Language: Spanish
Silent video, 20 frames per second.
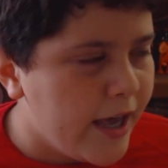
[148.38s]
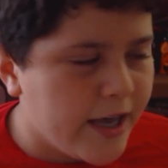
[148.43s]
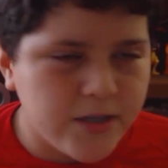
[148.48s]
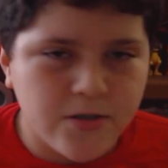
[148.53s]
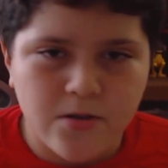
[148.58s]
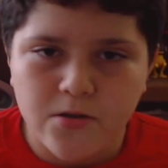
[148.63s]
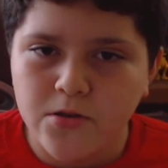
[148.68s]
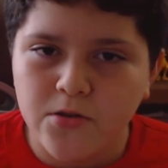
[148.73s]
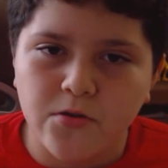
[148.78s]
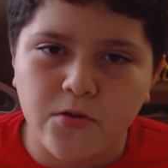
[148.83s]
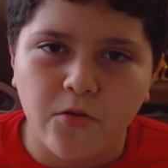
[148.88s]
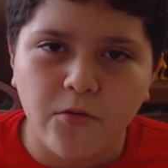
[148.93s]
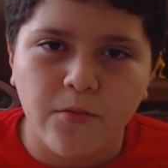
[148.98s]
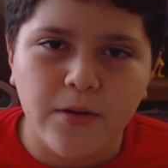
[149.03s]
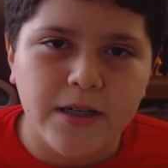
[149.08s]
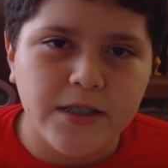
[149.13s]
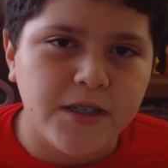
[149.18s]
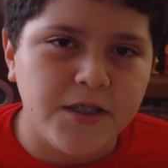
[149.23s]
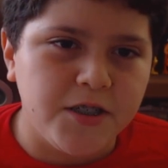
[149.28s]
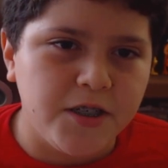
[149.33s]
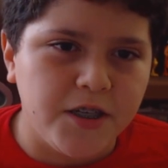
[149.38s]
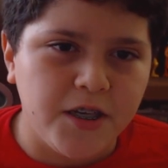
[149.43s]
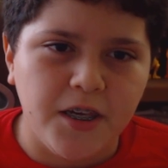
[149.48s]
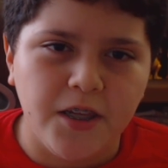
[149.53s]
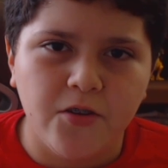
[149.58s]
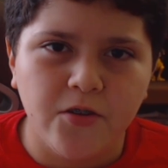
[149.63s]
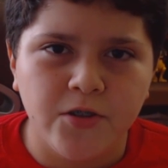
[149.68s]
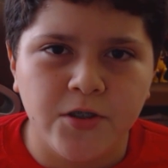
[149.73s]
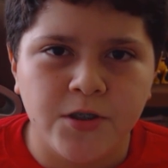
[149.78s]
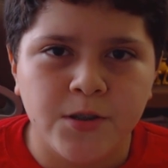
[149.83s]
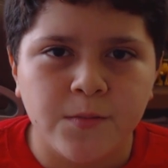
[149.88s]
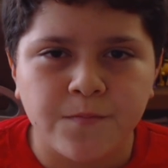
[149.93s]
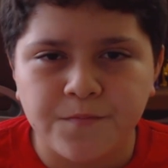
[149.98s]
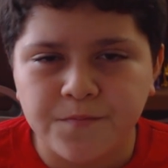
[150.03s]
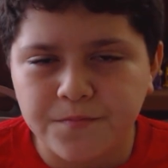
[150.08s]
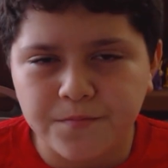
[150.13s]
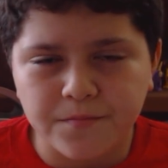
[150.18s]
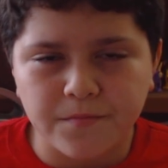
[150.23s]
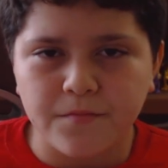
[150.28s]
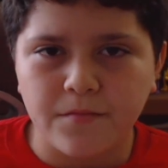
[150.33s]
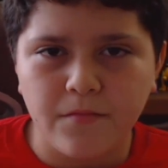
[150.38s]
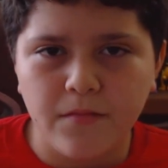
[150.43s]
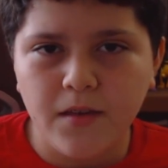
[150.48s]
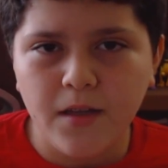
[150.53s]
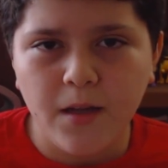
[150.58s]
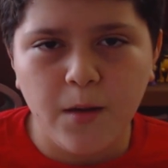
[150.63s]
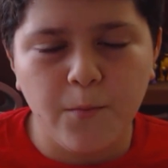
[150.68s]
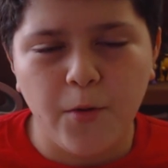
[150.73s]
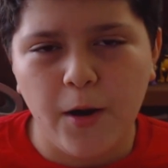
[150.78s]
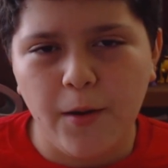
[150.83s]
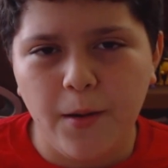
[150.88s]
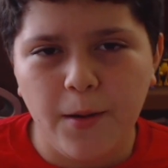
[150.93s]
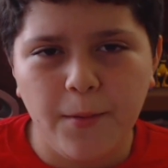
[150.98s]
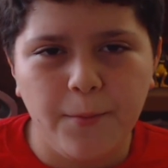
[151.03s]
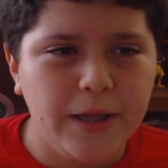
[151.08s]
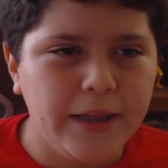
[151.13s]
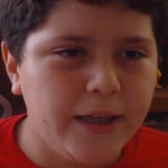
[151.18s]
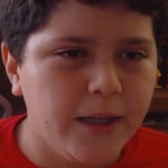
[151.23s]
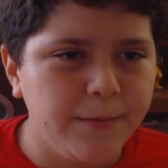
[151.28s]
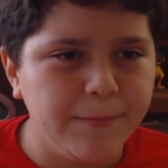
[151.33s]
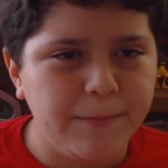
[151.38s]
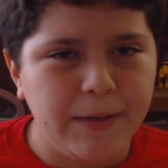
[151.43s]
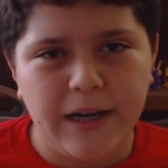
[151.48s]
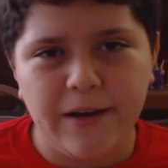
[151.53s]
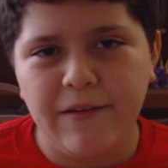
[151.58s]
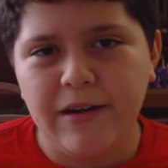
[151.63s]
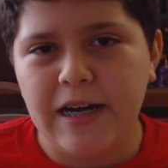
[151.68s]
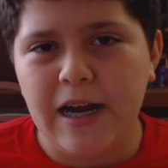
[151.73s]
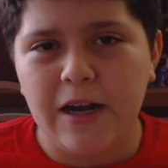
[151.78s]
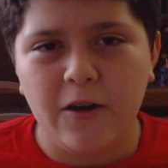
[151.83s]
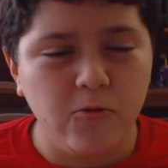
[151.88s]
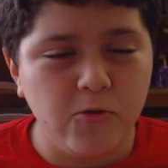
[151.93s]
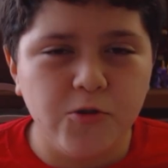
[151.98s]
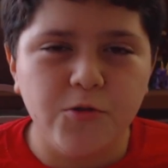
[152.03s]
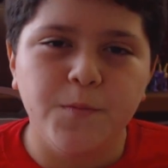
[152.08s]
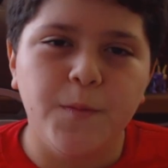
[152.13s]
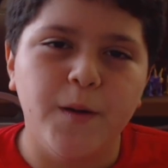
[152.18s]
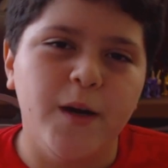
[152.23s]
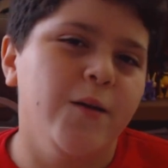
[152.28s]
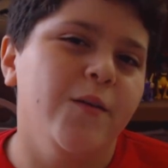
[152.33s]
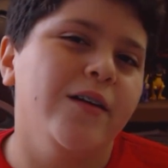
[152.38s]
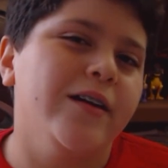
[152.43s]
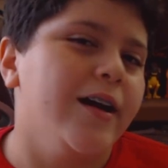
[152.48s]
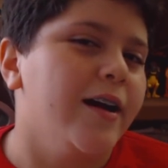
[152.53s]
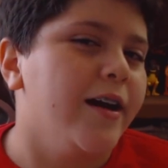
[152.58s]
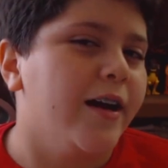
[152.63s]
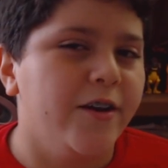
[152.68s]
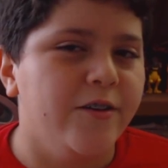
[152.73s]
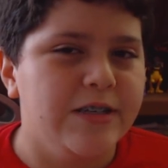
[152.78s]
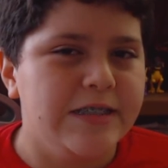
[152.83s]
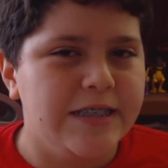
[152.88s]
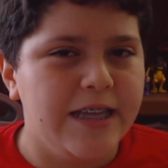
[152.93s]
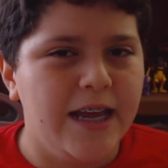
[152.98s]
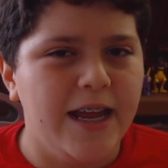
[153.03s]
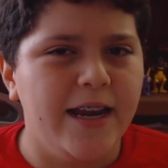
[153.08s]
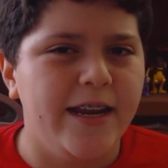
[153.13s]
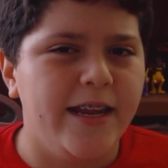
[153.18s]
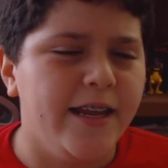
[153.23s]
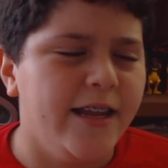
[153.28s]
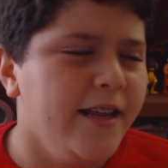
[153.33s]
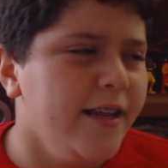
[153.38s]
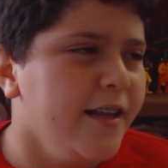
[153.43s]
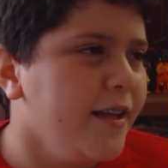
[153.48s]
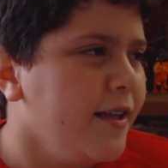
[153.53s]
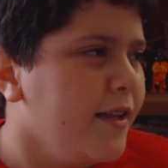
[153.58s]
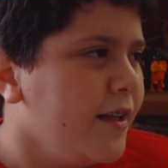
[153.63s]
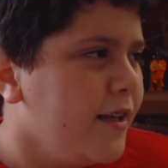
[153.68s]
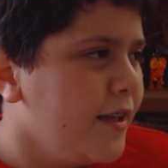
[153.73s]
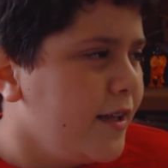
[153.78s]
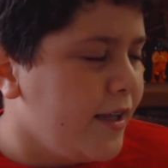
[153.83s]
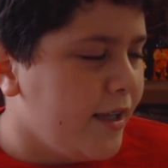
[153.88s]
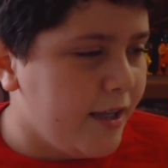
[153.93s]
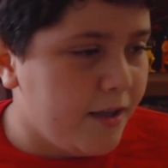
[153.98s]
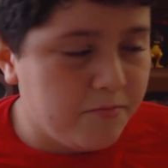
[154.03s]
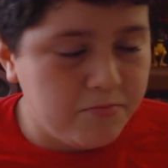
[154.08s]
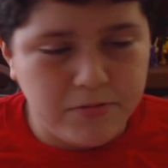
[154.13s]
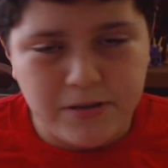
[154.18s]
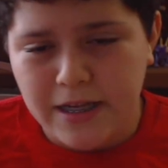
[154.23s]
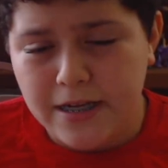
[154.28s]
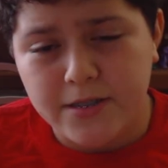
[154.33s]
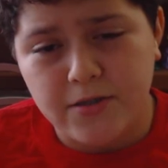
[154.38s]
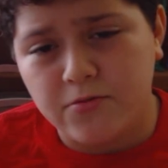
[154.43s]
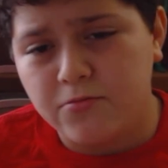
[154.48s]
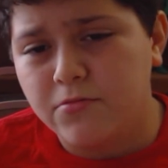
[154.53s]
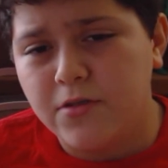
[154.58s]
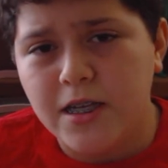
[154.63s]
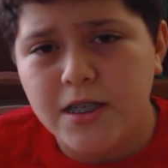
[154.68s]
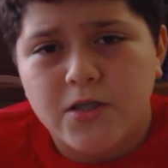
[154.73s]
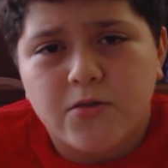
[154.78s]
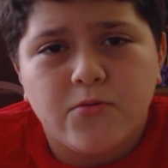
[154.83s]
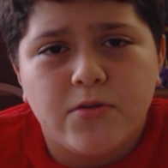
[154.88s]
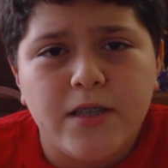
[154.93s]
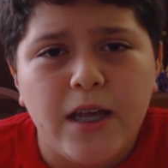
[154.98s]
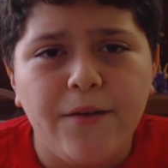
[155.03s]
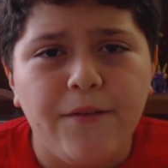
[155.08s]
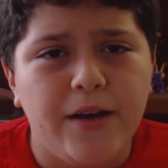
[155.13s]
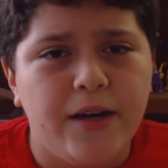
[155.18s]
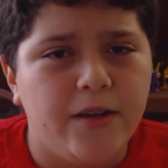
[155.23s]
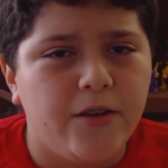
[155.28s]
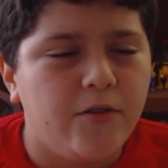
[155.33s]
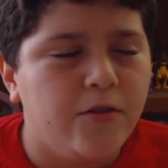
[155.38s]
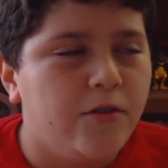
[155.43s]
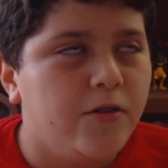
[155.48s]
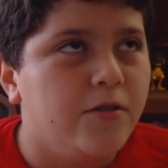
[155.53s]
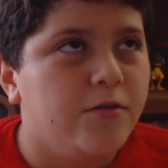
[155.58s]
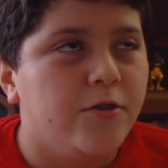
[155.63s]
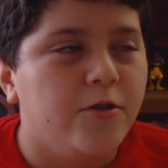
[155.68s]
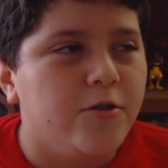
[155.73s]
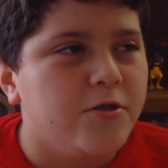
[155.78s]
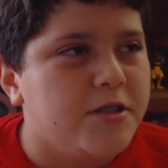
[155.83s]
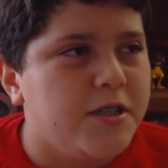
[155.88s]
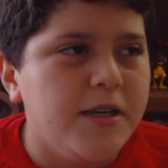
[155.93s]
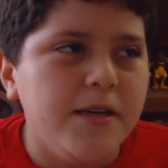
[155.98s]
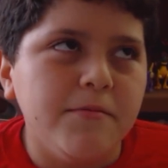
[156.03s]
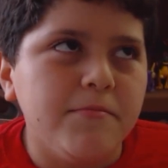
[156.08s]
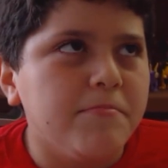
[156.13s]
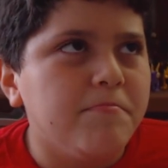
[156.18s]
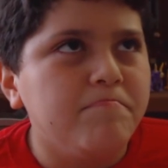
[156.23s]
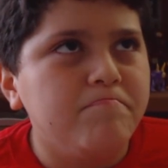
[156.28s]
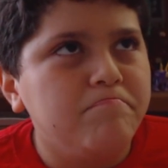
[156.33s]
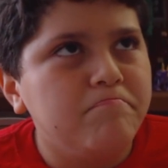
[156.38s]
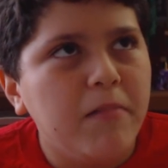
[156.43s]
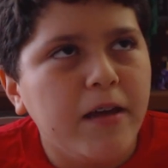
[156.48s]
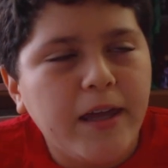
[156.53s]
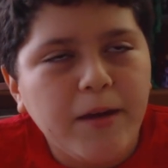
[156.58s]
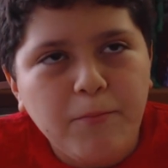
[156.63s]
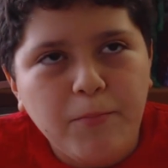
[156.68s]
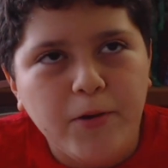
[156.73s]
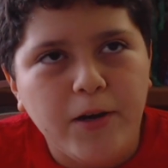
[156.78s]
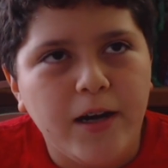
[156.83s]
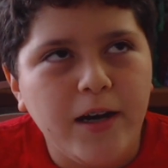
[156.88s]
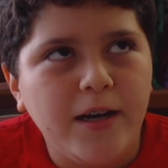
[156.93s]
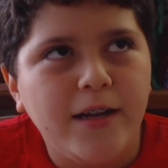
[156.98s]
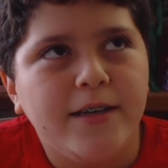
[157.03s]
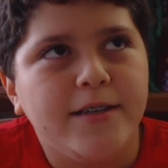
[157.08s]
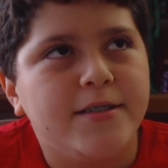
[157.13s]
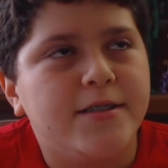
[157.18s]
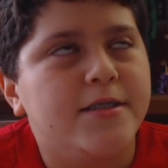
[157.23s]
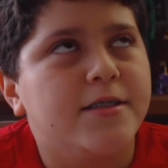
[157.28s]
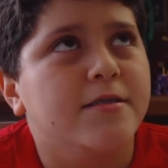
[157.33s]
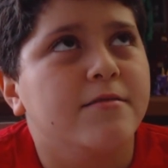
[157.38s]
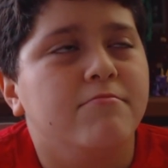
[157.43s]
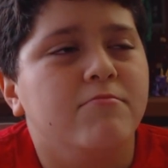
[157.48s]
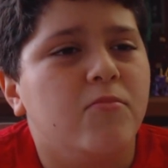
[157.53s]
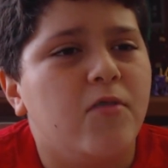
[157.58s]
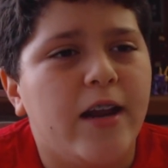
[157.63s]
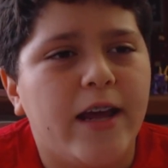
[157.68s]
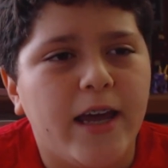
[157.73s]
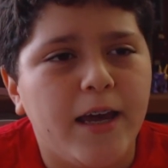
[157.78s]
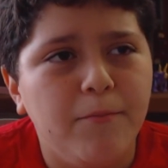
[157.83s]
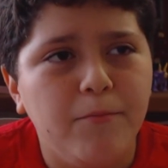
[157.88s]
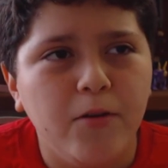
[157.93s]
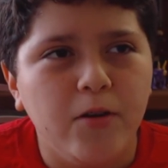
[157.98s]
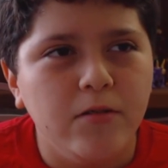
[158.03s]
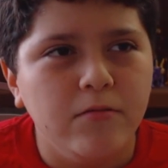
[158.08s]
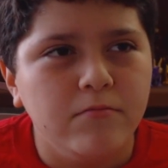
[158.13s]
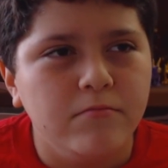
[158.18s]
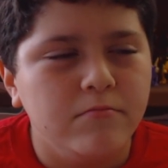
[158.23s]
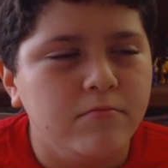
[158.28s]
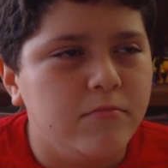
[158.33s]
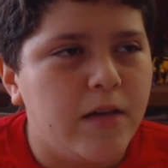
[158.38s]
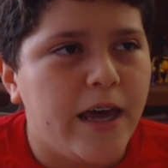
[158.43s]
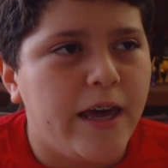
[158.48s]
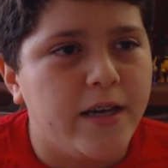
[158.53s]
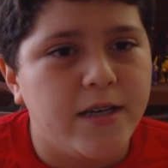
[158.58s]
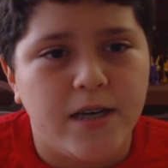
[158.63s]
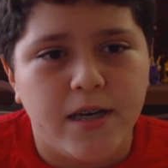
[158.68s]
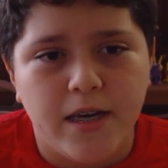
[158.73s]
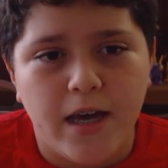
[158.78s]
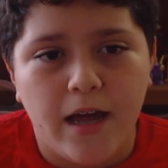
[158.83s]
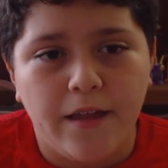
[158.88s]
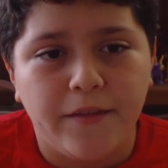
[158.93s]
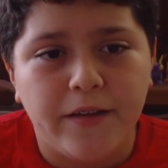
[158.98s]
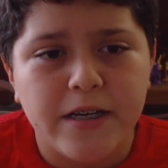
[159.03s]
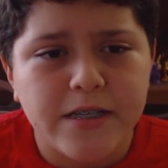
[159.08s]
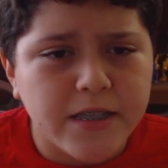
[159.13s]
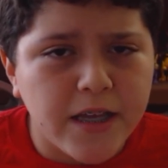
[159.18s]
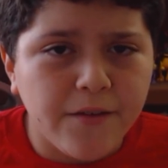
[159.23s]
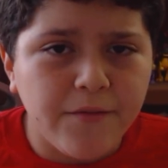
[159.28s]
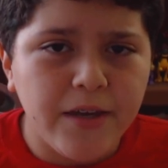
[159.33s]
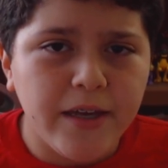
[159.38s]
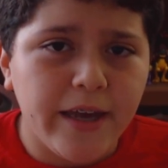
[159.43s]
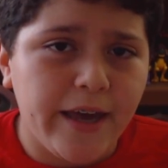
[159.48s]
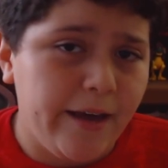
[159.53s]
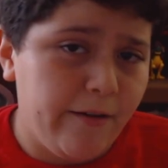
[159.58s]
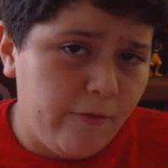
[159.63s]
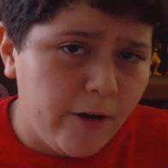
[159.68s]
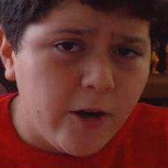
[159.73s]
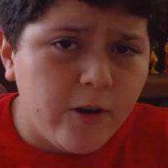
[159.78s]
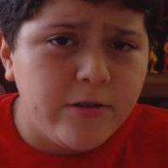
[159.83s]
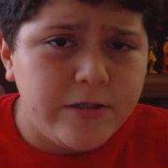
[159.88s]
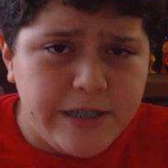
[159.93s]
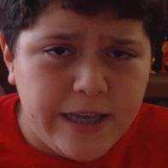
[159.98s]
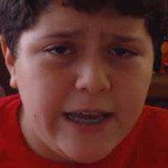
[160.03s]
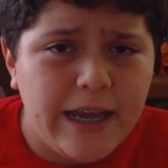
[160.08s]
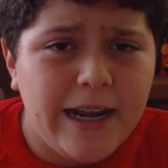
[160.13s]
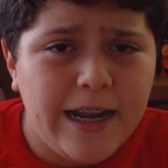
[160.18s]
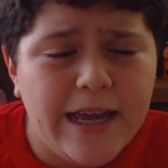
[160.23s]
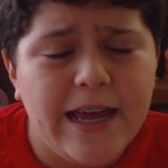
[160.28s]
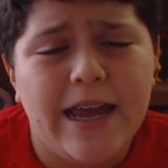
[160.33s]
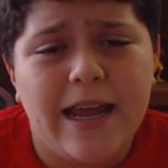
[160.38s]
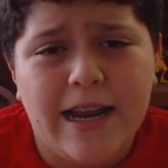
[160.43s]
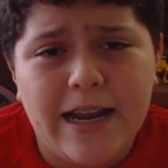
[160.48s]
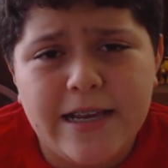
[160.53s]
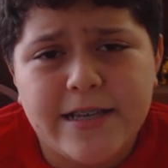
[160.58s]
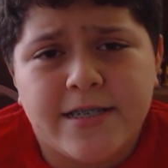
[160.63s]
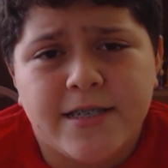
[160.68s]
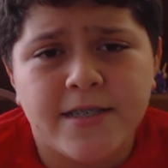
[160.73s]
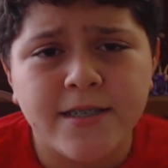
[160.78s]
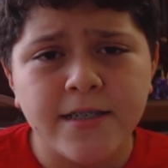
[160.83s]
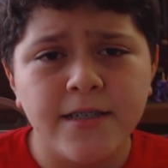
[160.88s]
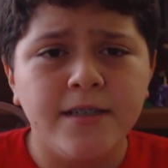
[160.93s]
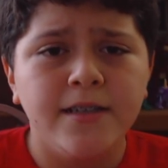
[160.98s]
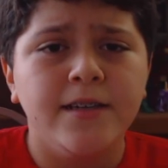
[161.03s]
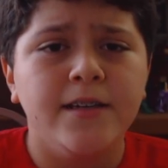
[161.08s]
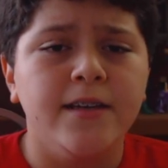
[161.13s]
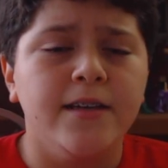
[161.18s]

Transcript: Esos youtubers de chiquitos probablemente admiraban algún superhéroe que creó Stanley y pues, les, les gustaba. Yo, yo no sé, hay que ponerles un ejemplo. Eh, Andrés Navi, que bueno, sí, él, él es,